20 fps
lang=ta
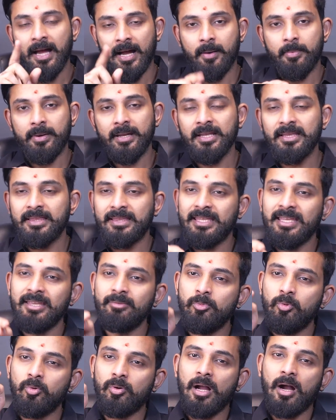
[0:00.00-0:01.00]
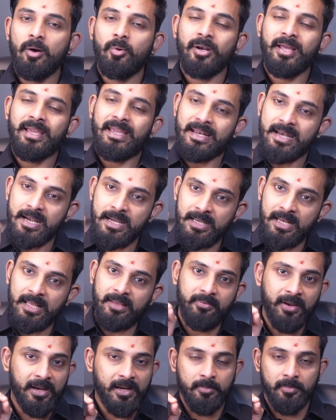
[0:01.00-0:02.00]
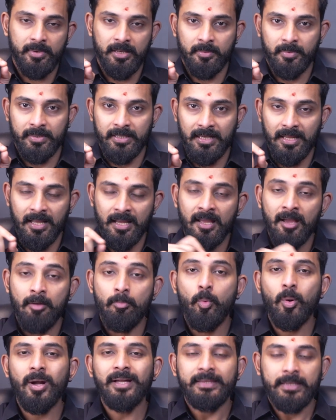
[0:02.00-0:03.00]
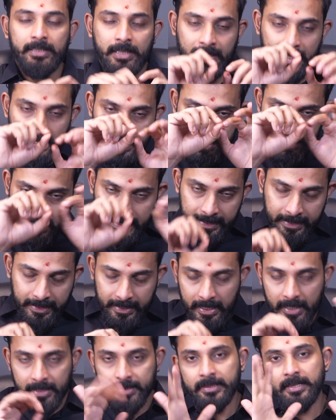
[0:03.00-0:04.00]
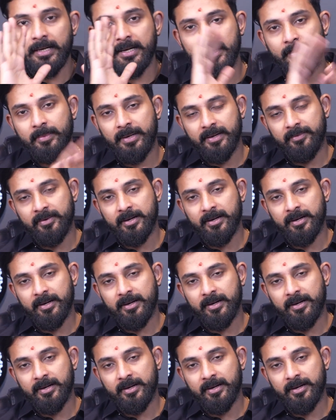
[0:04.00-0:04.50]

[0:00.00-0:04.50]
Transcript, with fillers: அப்படின்னு திமுகவோட இரட்டை வேடம் இருக்குது பார்த்தீங்களா முகத்திரையை கிழிக்கிறார் திருவண்ணாமலை